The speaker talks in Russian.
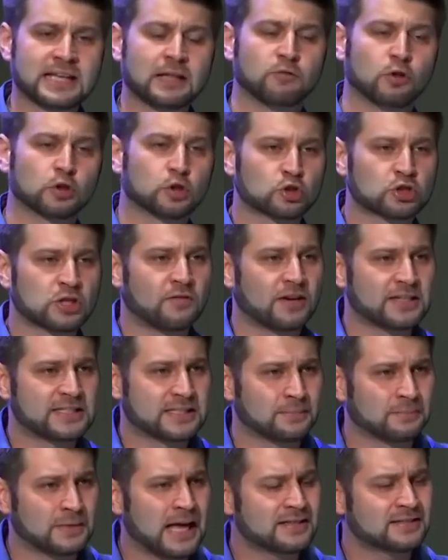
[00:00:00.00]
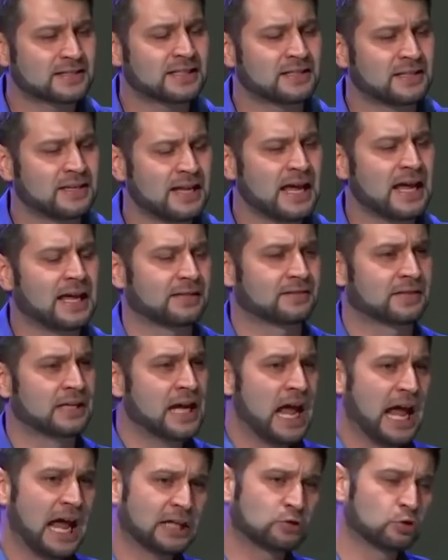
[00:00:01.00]
вот уже 18 лет
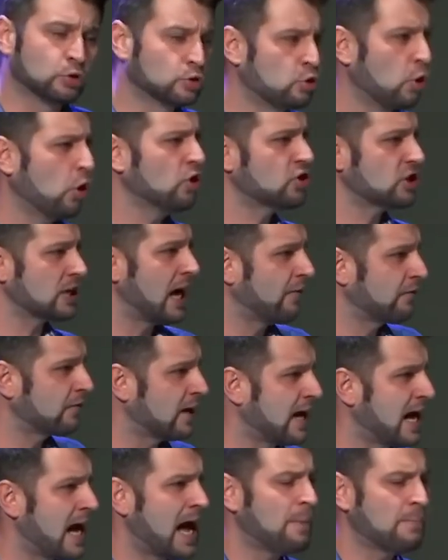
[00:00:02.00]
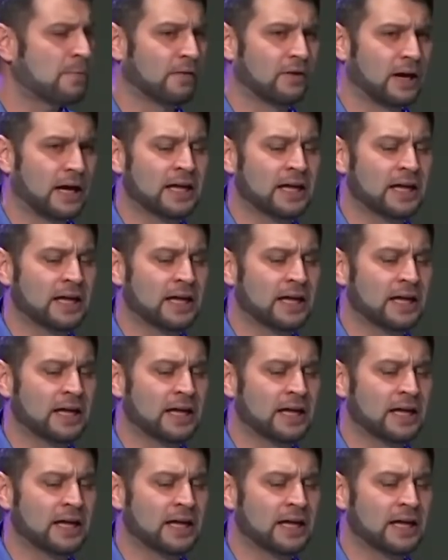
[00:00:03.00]
эту дочь Авраамова